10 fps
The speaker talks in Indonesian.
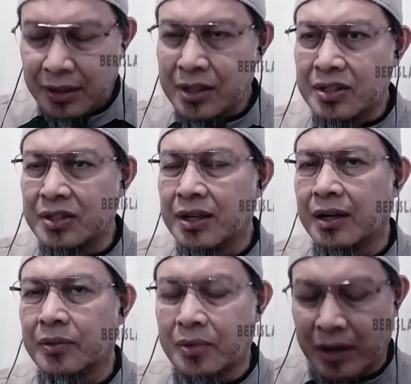isi
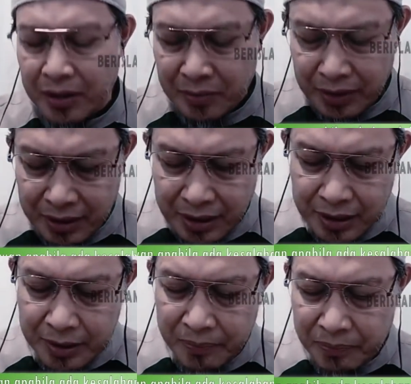Al-Quranul
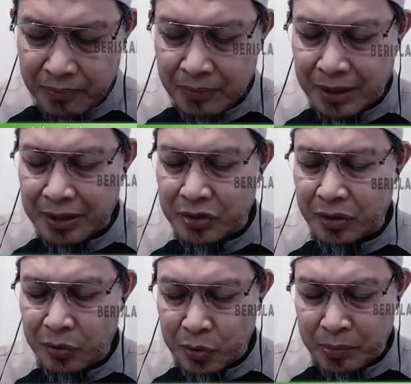Karim bagi
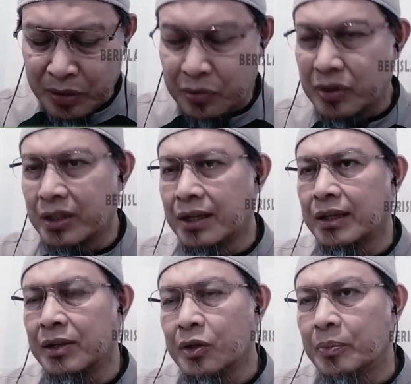seluruh manusia yang
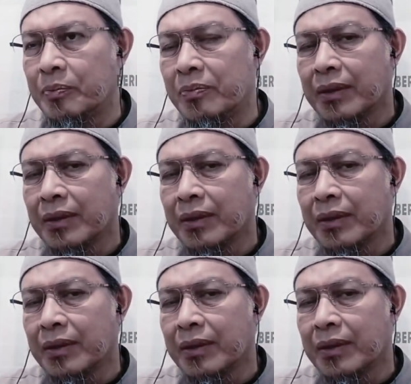hidup